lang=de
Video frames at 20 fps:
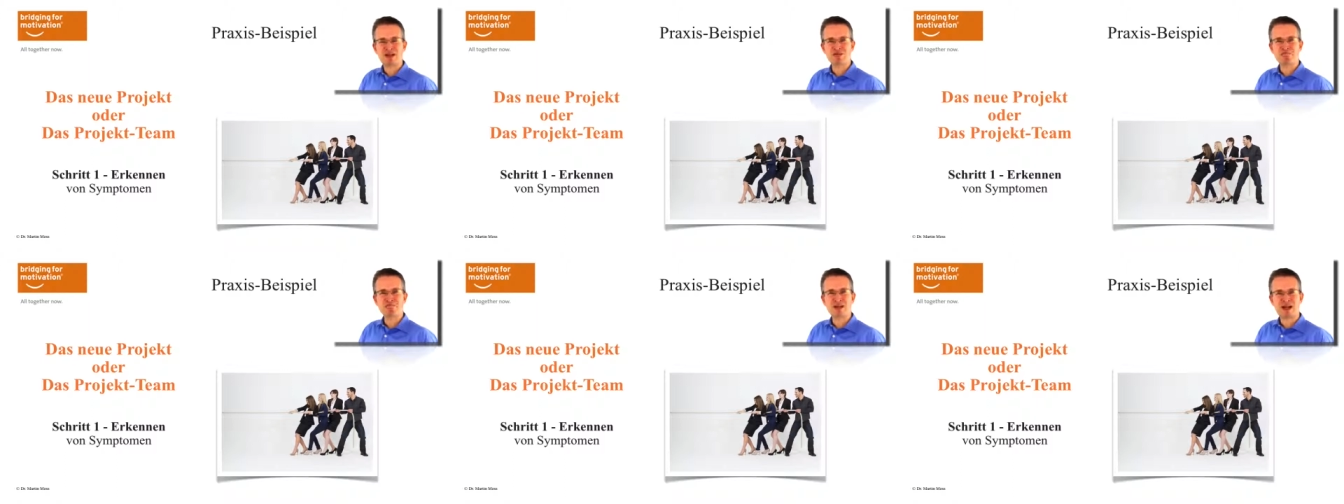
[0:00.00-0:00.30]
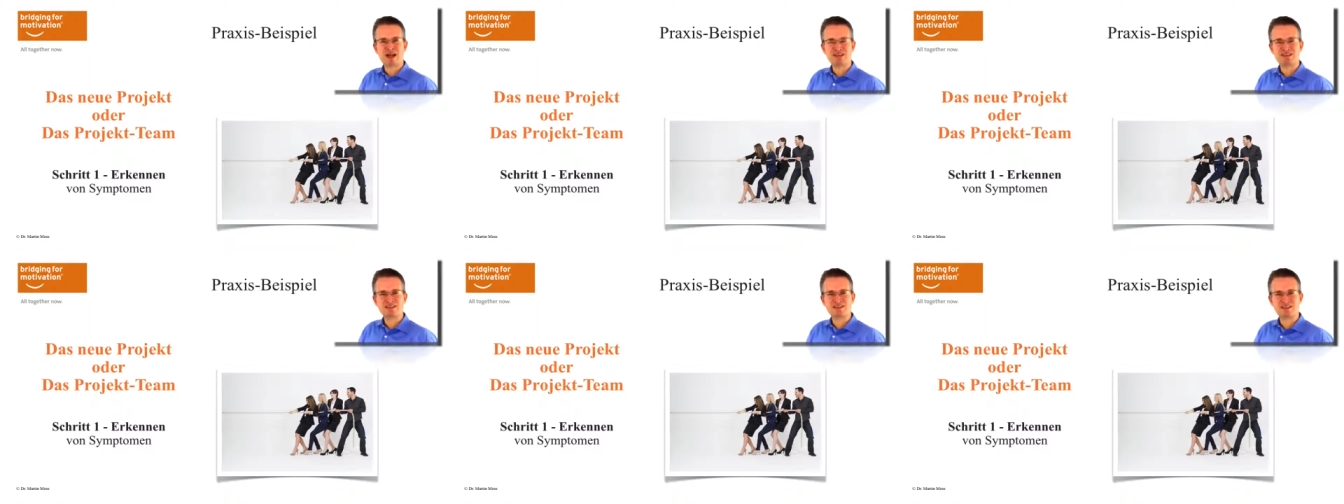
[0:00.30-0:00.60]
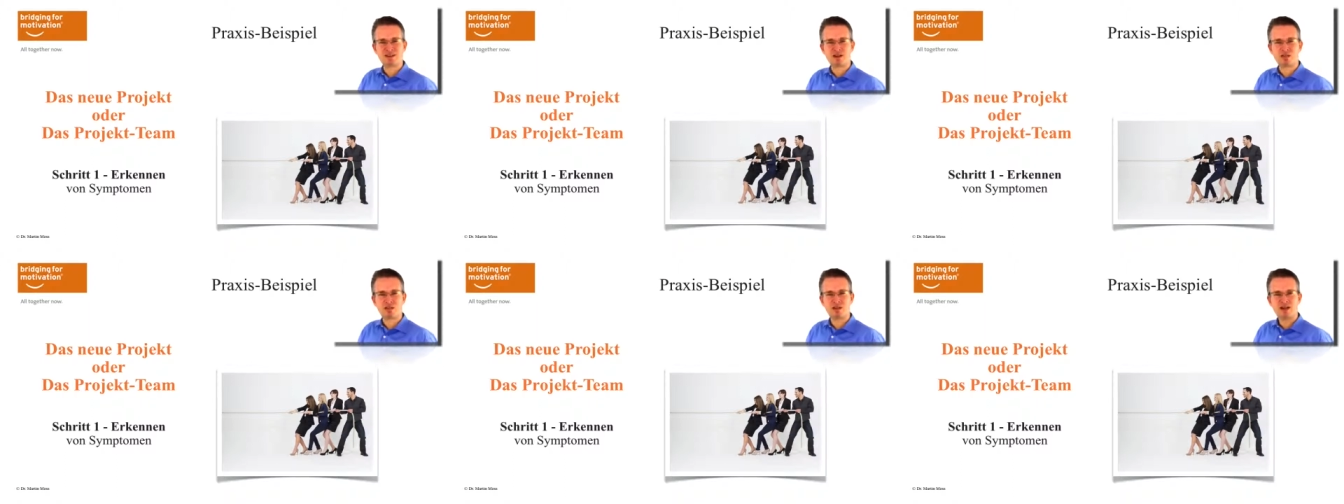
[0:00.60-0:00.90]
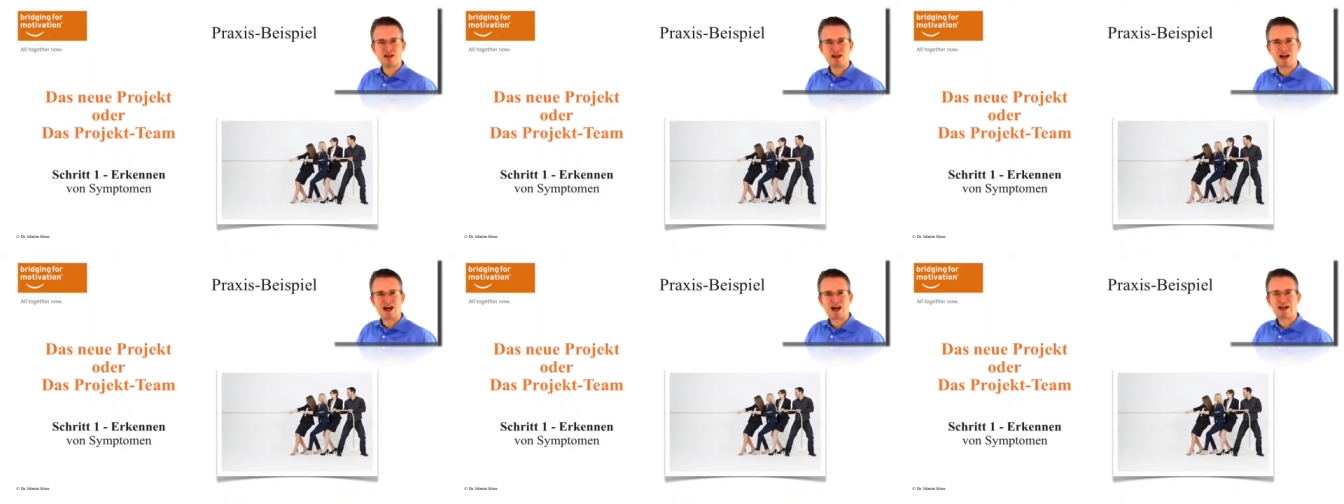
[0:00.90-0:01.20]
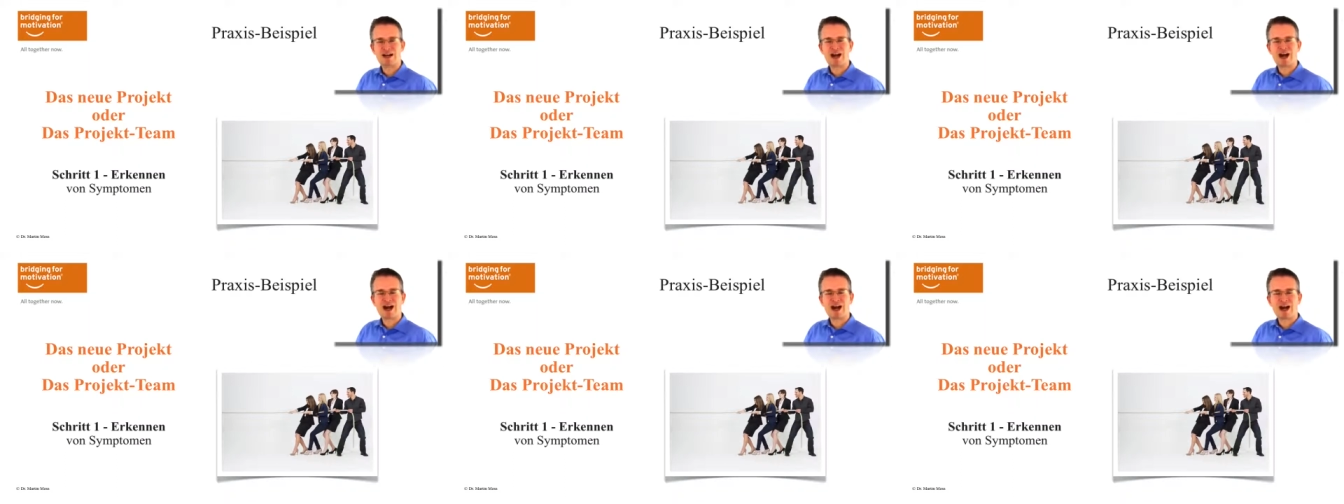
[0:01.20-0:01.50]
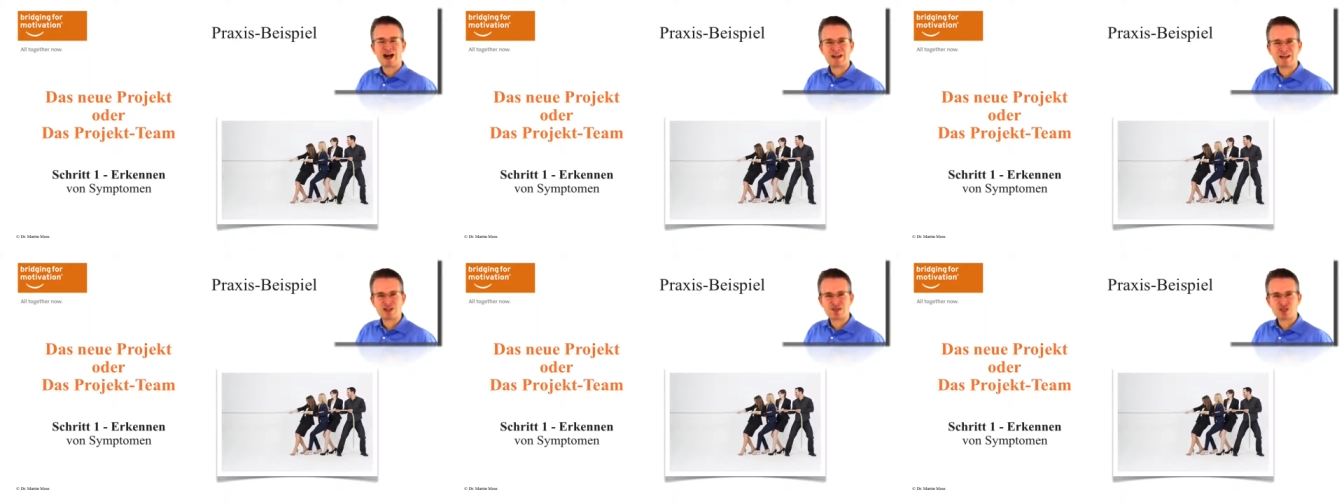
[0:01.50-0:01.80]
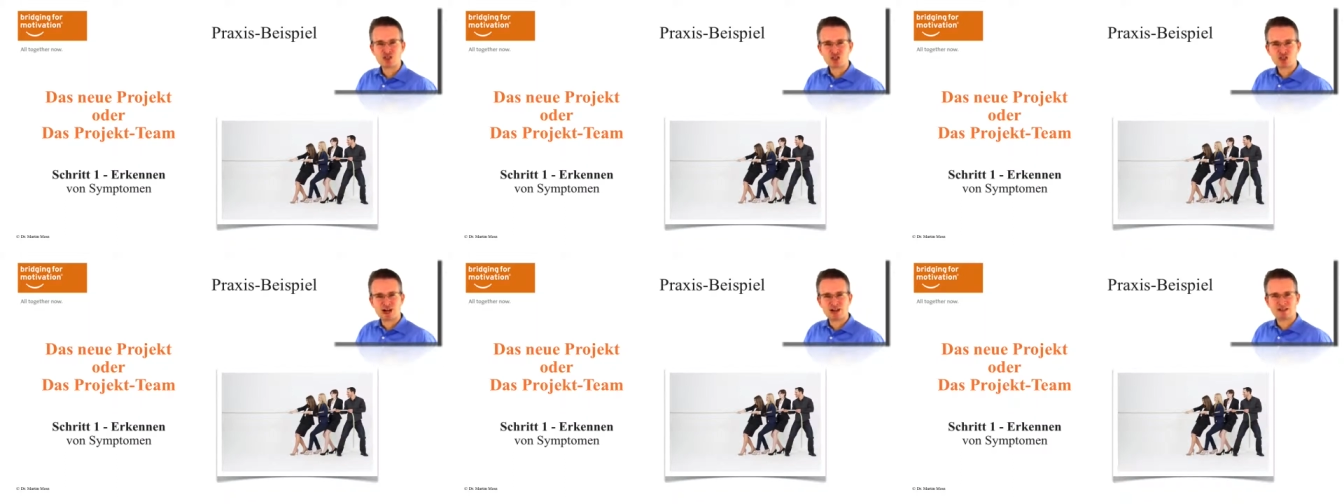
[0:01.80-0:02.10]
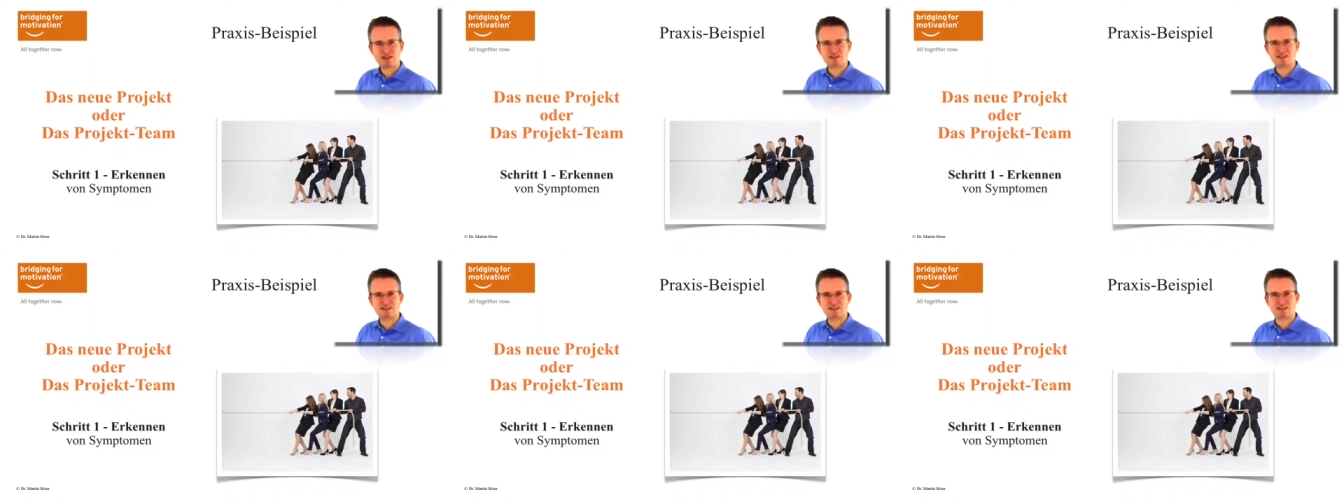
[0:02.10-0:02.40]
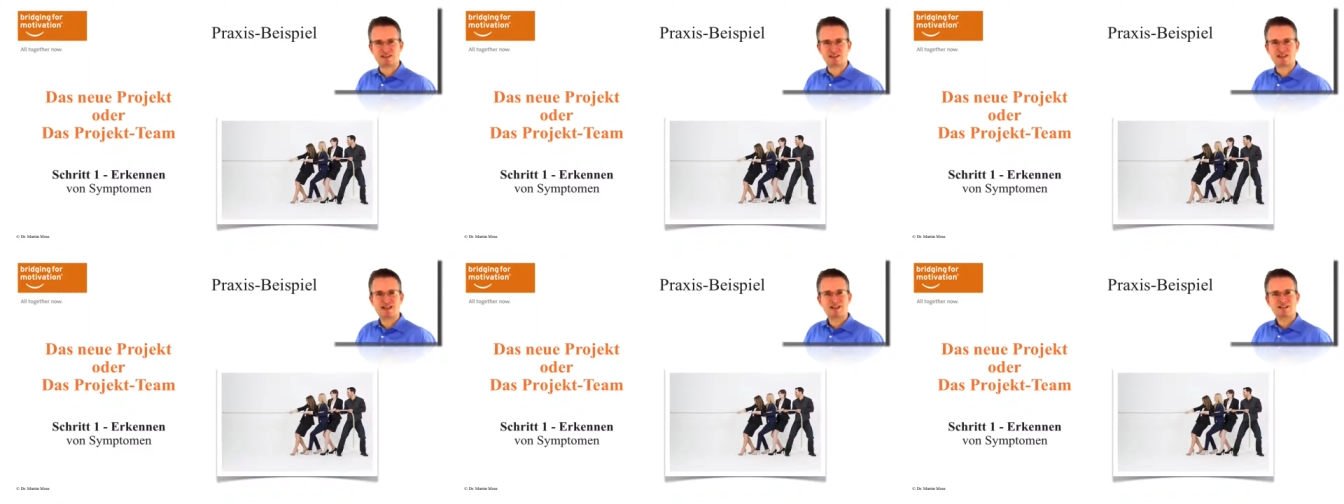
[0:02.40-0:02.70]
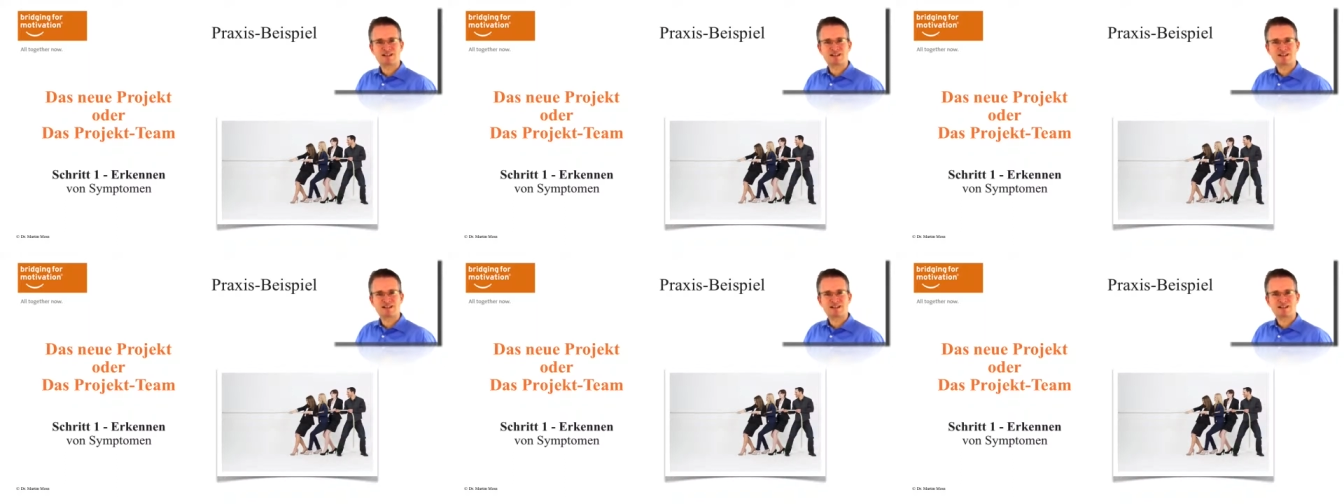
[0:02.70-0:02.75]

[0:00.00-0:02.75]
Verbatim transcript: gemeinsam an einem Strang zieht,